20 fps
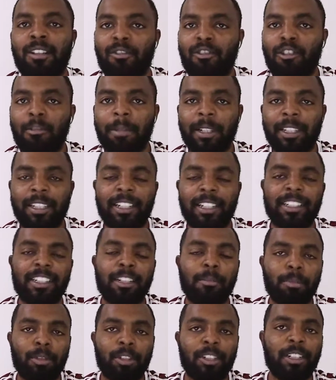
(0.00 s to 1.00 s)
como que está sendo
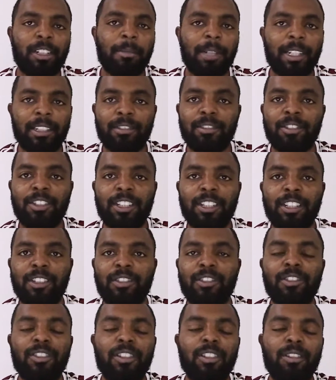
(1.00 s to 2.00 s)
a programação de
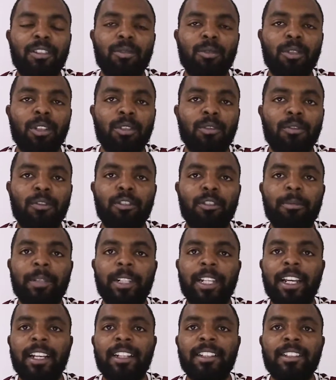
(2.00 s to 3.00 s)
início de, do ano do
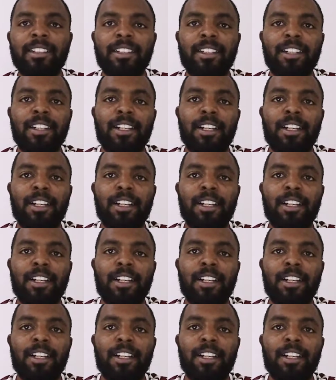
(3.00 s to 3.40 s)
Fluminense